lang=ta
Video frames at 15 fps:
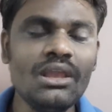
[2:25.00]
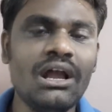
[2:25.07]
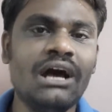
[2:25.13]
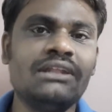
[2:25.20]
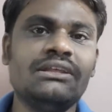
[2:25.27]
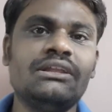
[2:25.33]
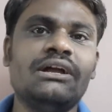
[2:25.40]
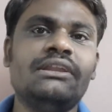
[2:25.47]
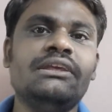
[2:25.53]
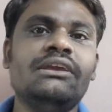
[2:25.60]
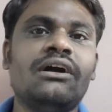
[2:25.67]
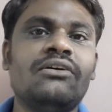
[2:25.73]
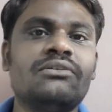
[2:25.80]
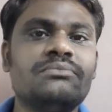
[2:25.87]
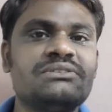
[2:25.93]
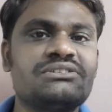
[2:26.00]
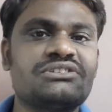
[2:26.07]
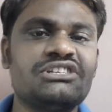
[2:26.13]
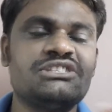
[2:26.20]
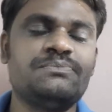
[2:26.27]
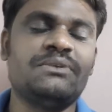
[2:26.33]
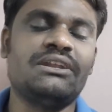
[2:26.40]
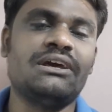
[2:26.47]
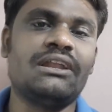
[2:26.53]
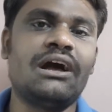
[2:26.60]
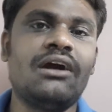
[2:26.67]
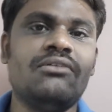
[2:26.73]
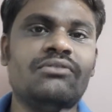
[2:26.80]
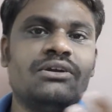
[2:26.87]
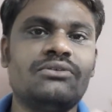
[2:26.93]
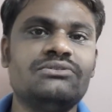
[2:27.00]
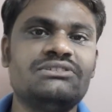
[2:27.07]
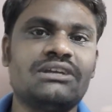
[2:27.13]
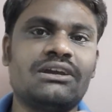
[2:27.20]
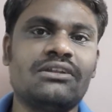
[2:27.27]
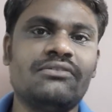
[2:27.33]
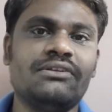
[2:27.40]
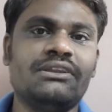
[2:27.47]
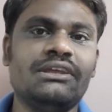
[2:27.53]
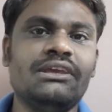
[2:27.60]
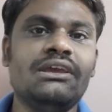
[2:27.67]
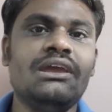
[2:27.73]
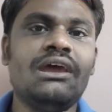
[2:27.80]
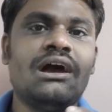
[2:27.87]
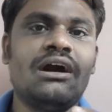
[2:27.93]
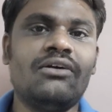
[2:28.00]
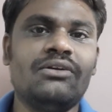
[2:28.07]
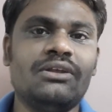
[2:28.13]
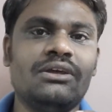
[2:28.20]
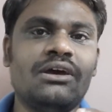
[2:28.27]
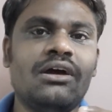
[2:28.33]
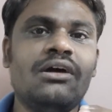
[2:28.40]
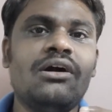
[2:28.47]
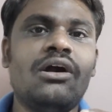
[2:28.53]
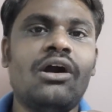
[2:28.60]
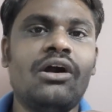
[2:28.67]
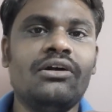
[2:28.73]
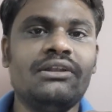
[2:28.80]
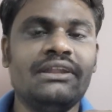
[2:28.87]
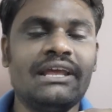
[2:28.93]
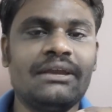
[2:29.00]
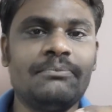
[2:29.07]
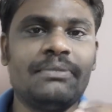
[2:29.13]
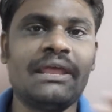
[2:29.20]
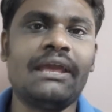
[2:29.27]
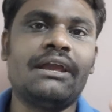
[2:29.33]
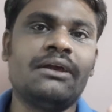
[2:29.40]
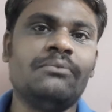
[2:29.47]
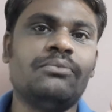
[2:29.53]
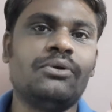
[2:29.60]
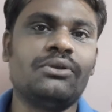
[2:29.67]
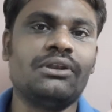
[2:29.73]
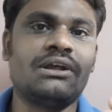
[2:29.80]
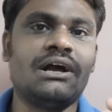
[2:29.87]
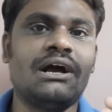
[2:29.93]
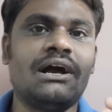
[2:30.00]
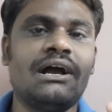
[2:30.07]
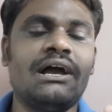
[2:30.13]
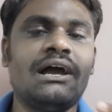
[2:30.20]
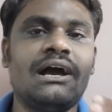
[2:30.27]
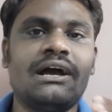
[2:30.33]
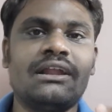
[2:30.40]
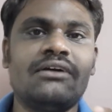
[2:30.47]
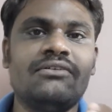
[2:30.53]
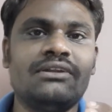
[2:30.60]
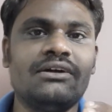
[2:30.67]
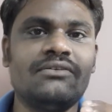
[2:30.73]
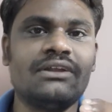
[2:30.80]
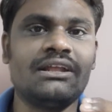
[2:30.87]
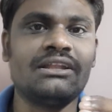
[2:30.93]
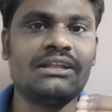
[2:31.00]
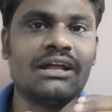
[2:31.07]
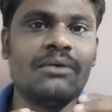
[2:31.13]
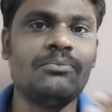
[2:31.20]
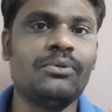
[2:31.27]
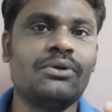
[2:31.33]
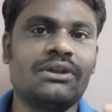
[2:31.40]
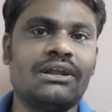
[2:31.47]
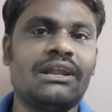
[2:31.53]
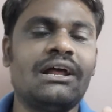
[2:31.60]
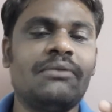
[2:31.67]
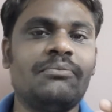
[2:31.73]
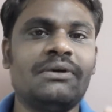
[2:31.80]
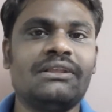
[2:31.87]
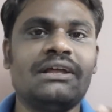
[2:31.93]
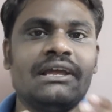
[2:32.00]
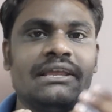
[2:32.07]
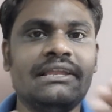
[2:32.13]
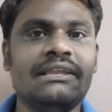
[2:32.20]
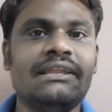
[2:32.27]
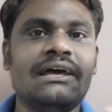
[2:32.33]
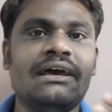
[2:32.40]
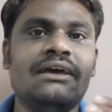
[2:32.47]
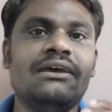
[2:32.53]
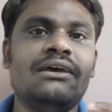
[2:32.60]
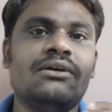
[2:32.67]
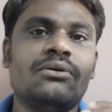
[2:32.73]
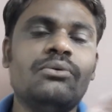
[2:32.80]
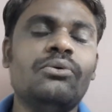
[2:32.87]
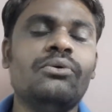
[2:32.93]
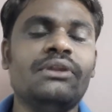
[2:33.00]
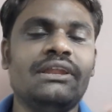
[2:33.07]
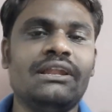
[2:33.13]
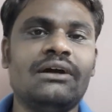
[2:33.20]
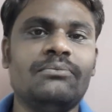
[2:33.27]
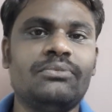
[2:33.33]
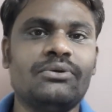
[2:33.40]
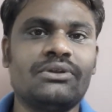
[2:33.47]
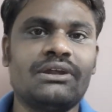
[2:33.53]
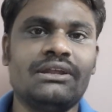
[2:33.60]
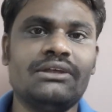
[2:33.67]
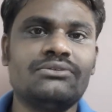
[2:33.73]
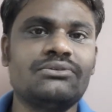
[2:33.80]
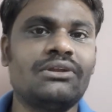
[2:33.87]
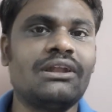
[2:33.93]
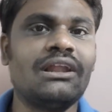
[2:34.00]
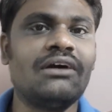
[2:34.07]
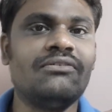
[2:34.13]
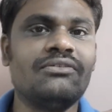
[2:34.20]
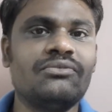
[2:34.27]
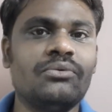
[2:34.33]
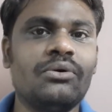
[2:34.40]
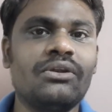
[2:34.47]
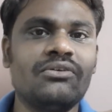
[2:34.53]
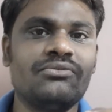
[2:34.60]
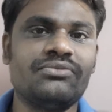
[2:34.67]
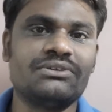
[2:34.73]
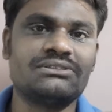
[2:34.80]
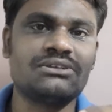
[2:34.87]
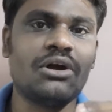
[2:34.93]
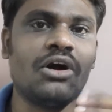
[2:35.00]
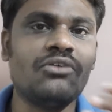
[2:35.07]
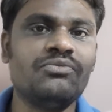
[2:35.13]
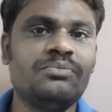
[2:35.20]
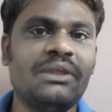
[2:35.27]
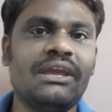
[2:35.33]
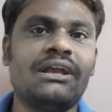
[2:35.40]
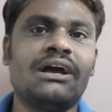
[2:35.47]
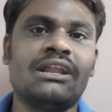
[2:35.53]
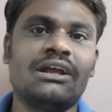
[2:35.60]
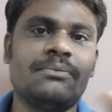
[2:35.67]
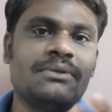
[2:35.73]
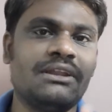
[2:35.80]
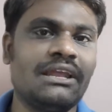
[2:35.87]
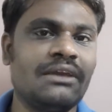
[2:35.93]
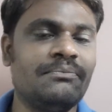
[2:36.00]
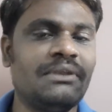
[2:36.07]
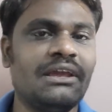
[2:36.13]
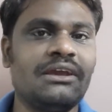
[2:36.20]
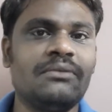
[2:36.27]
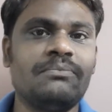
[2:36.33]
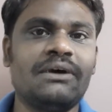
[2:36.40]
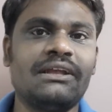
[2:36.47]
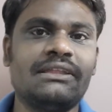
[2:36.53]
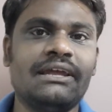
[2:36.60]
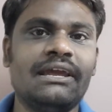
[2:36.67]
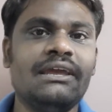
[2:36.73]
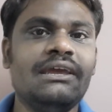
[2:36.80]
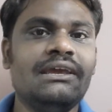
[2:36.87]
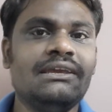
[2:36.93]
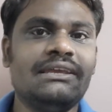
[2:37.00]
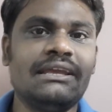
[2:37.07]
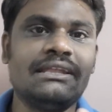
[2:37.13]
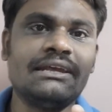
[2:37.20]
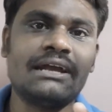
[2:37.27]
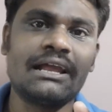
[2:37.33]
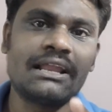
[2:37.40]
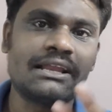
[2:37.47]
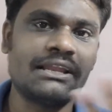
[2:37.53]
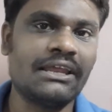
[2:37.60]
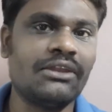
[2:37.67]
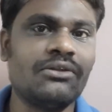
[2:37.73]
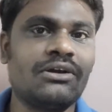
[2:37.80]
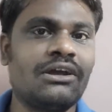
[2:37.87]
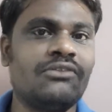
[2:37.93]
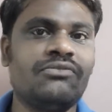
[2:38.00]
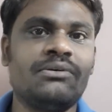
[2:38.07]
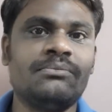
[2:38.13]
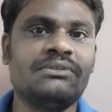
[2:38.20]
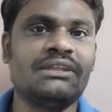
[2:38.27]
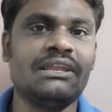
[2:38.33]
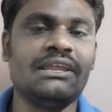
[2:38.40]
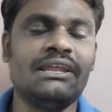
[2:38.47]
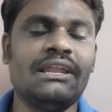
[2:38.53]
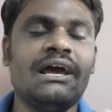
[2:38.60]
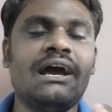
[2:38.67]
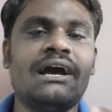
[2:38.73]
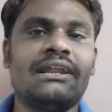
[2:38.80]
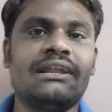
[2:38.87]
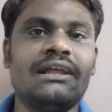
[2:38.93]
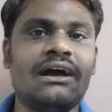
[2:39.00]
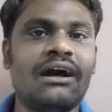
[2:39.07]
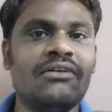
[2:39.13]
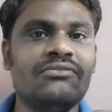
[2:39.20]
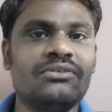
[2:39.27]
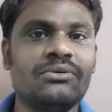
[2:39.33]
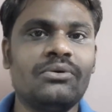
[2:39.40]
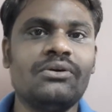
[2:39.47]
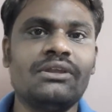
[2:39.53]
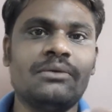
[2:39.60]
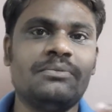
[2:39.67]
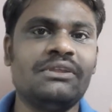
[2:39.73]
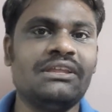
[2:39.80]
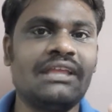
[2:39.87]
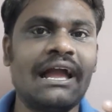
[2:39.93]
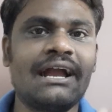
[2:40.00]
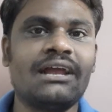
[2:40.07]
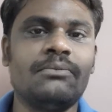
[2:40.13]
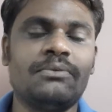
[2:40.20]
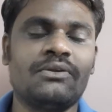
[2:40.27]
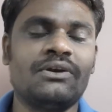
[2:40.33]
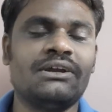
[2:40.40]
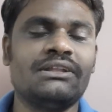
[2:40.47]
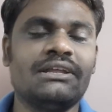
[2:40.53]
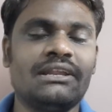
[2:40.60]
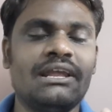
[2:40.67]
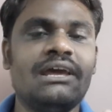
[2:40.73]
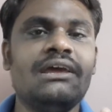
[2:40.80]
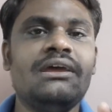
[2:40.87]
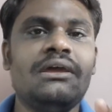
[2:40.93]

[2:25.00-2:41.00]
அதை தாண்டி அவர் மிஸ்ட்ரி ஸ்பின்னராக வருண் சக்கரவர்த்தி அவர் லெக் பிரேக்குன்னு போட்டிருக்காங்க ஆனால் வந்து அவர் அதை தான் போடுறாரான்னு பார்த்தா இல்லை கூகுளிலாம் போடுறாரு ஸோ அதனால் அவர் ஓவர் ஃபஸ்ட்டு ஆஃப் பிரேக் அதுக்கப்புறம் லெக் பிரேக்குன்னு பார்த்தேன் எது கரெக்ட்னே இன்னும் கன்ஃபார்ம் தெரியல அதனால் அவர் ஓவர் எப்படி டேக்கிள் பண்ணுவாங்க தெரியல